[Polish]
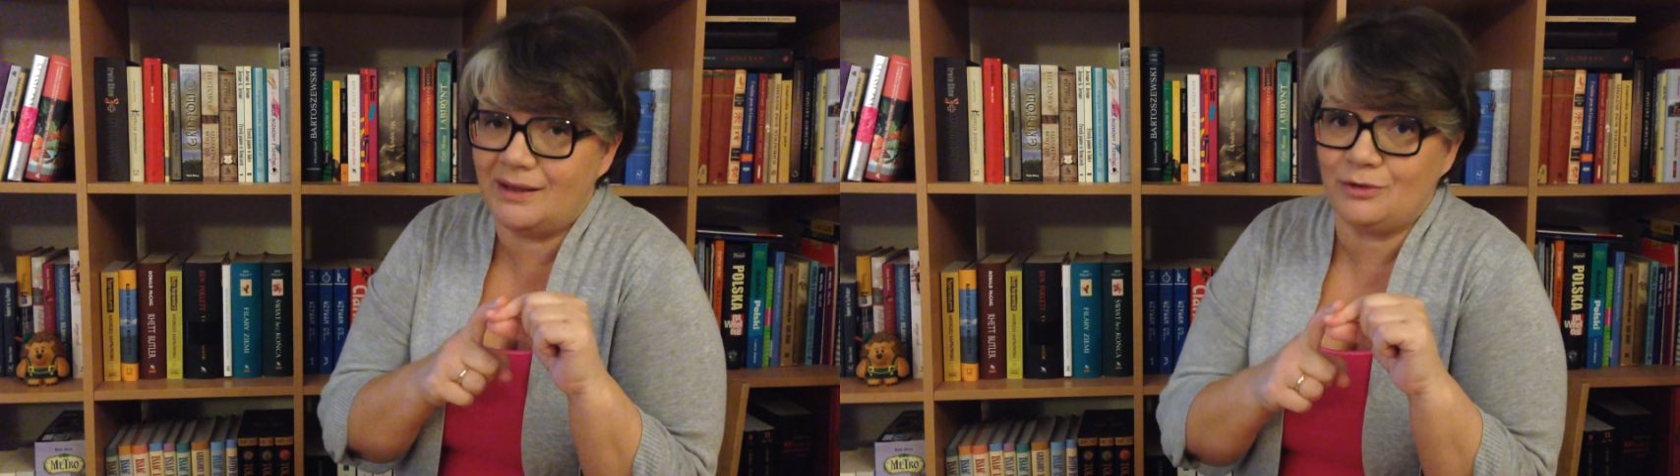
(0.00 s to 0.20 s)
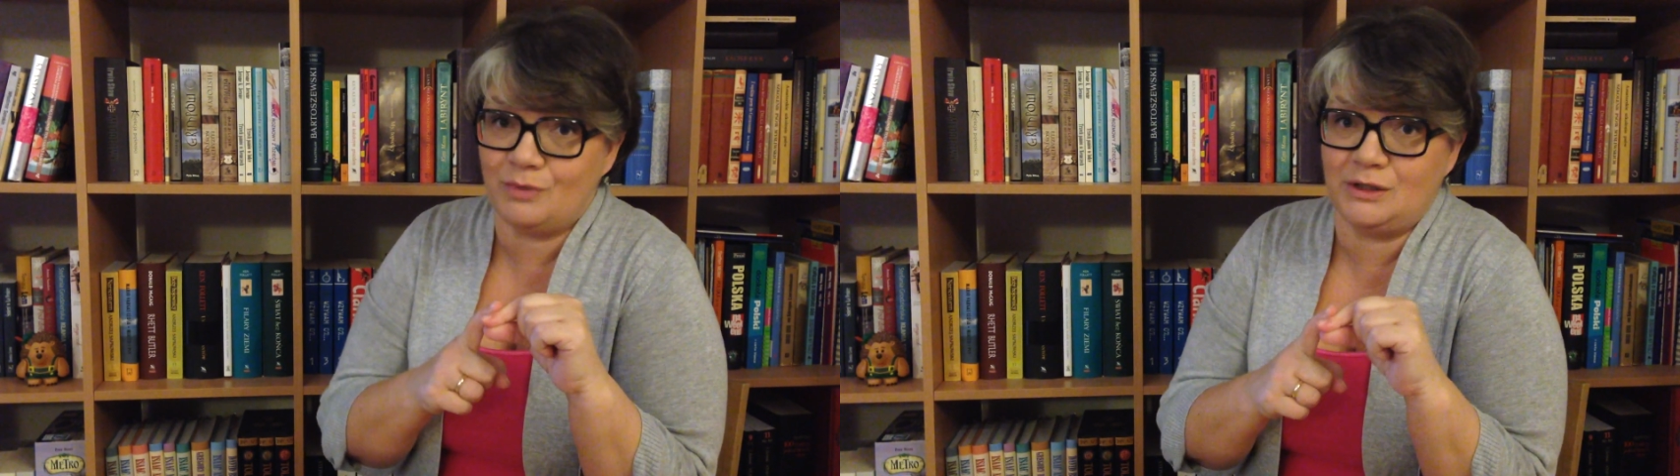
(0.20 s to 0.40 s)

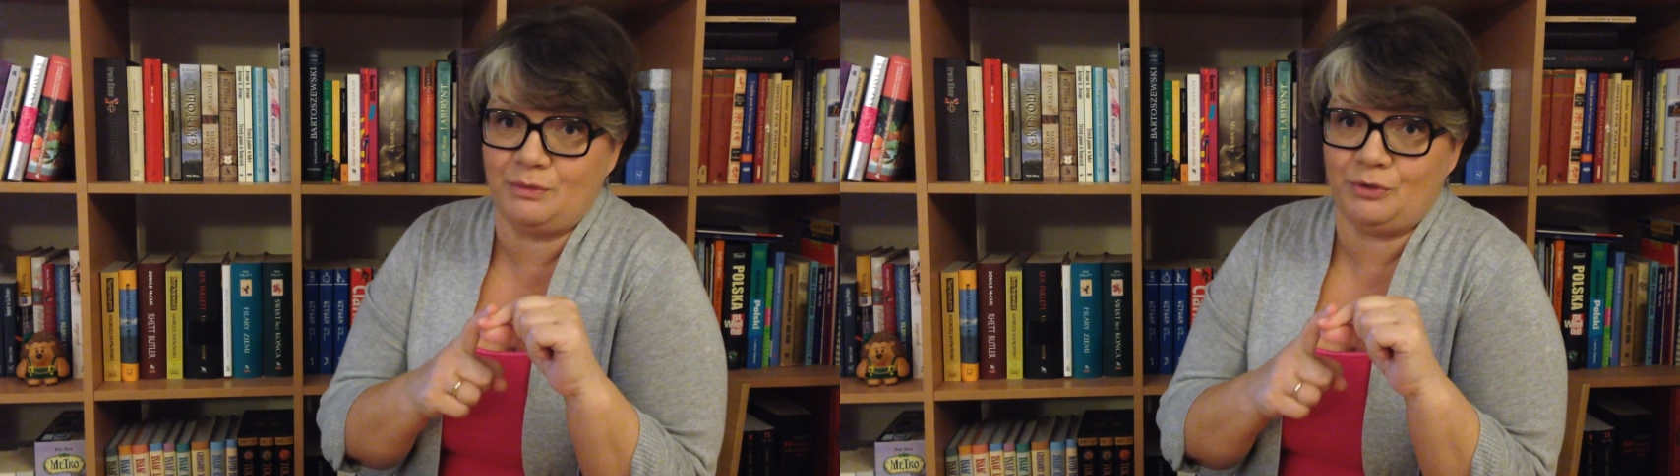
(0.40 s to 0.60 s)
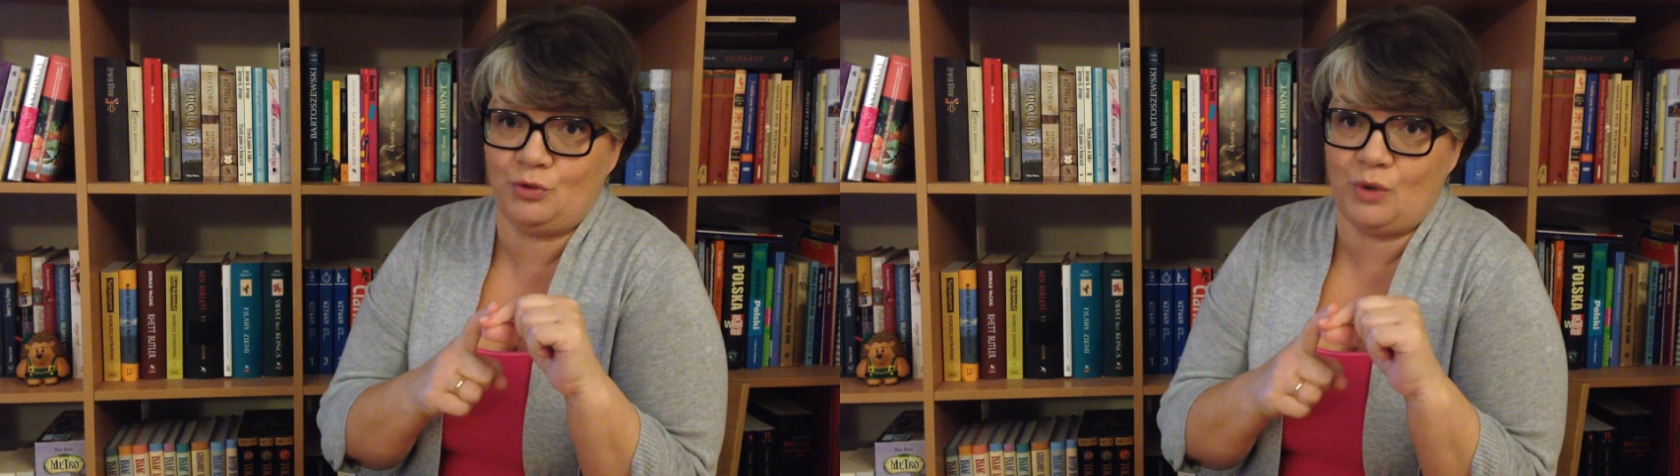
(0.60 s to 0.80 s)
jedzą między
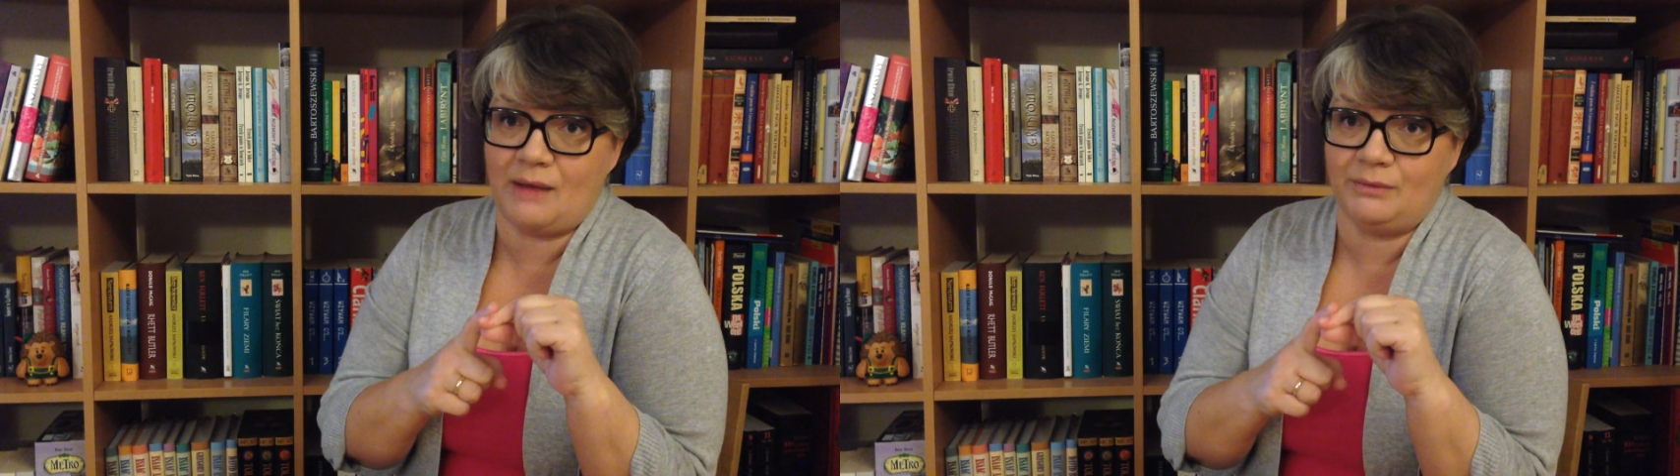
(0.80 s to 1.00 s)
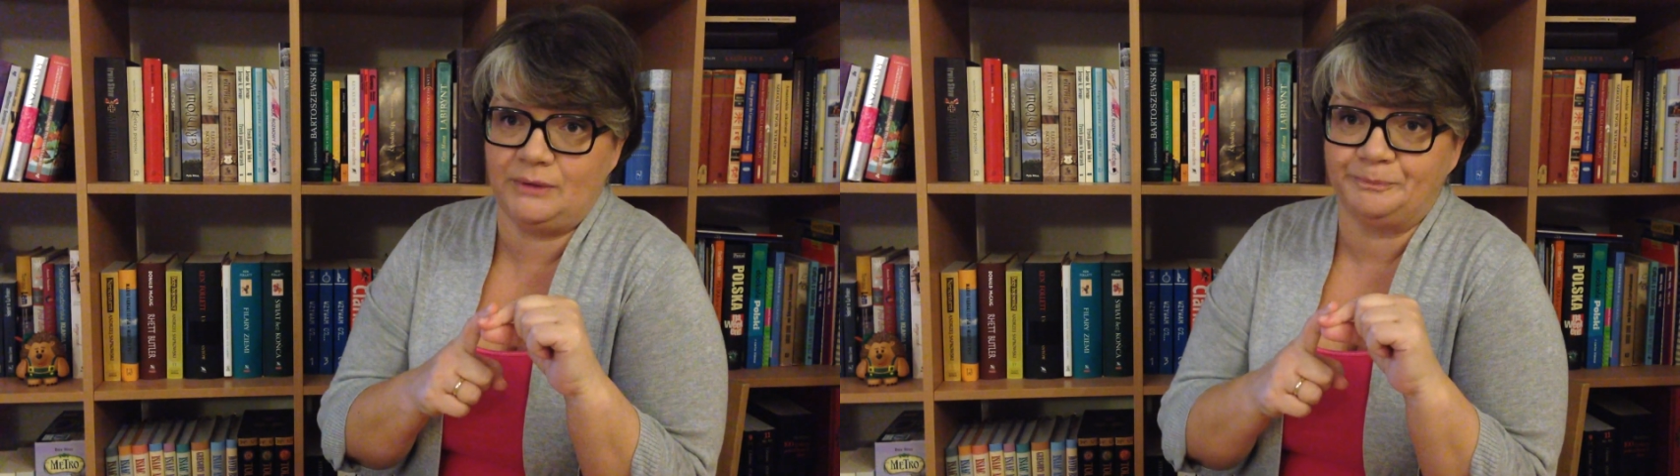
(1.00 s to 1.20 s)

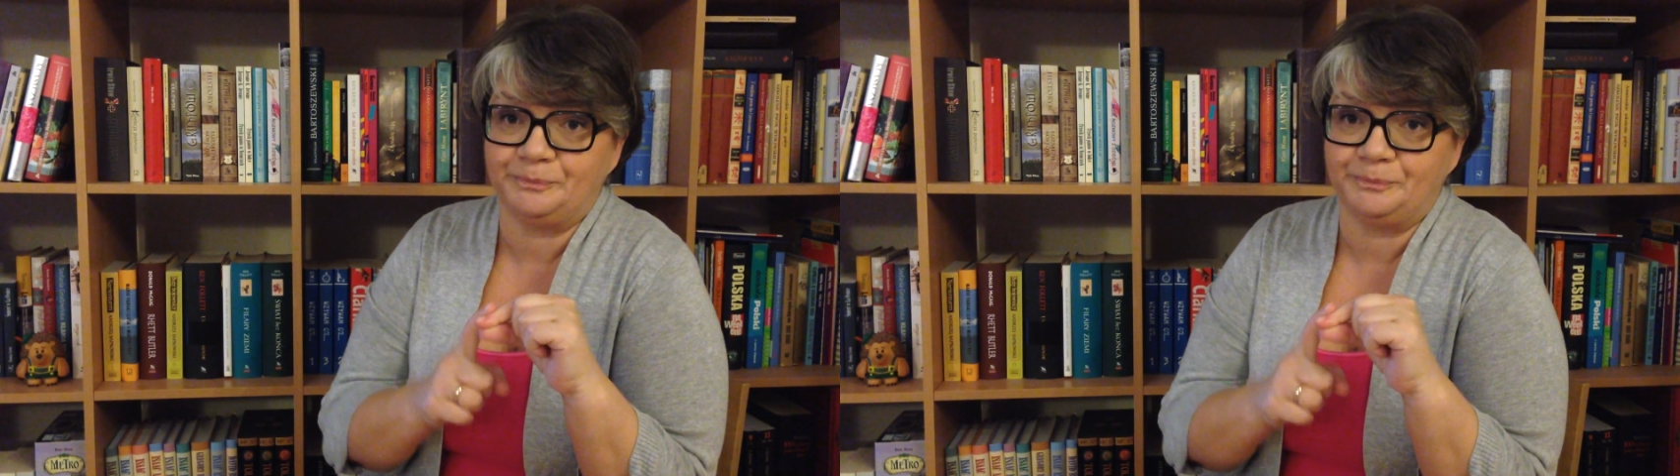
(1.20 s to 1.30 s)
posiłkami.